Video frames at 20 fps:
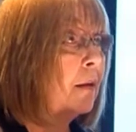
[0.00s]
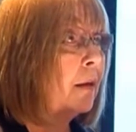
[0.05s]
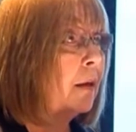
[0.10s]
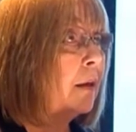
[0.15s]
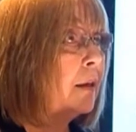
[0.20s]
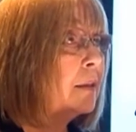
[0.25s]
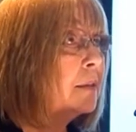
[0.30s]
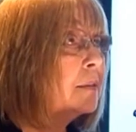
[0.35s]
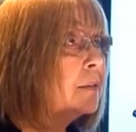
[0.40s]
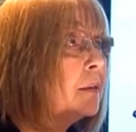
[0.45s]

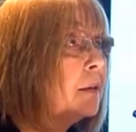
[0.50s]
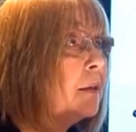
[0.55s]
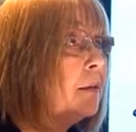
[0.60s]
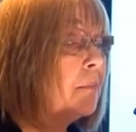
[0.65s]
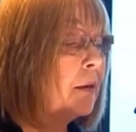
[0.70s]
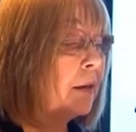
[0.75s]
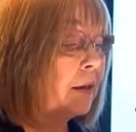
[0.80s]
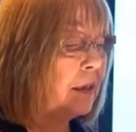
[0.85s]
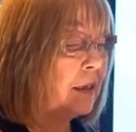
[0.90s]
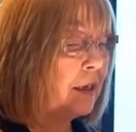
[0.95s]
es
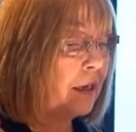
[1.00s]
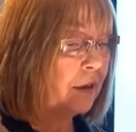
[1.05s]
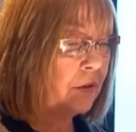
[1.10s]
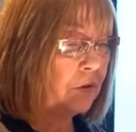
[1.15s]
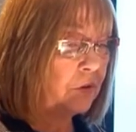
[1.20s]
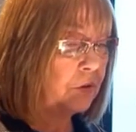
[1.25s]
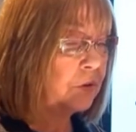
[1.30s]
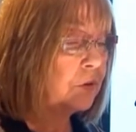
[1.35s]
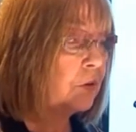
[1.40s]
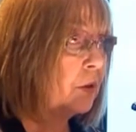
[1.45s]

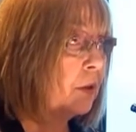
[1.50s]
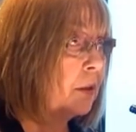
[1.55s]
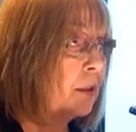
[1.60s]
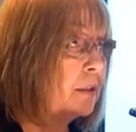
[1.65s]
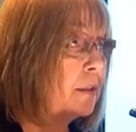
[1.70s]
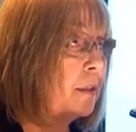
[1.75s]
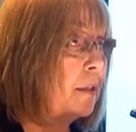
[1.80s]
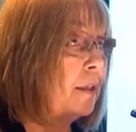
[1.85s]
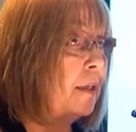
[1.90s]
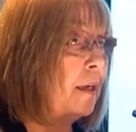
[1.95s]
imaginarnos qué
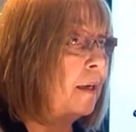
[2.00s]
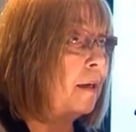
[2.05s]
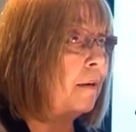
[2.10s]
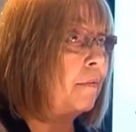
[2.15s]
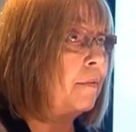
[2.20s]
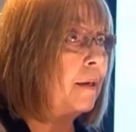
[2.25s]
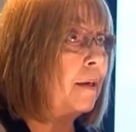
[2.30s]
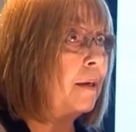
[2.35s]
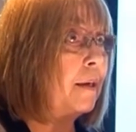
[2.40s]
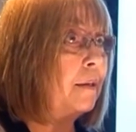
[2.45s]
sería la
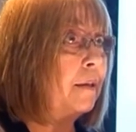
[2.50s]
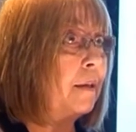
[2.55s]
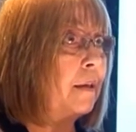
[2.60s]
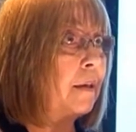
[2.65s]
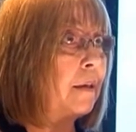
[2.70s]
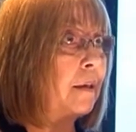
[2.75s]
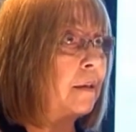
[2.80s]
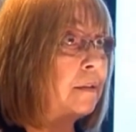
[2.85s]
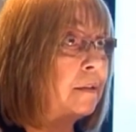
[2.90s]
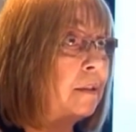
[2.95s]
vida en la
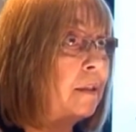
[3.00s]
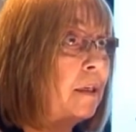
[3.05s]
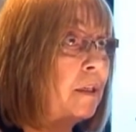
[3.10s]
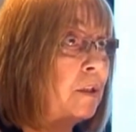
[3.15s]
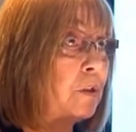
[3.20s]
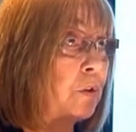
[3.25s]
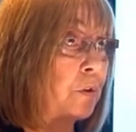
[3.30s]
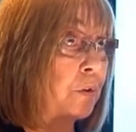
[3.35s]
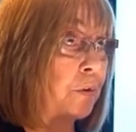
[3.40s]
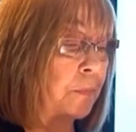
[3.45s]
Tierra sin
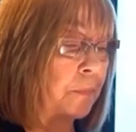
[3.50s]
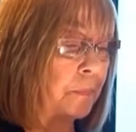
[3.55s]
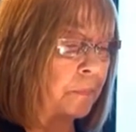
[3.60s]
ellos.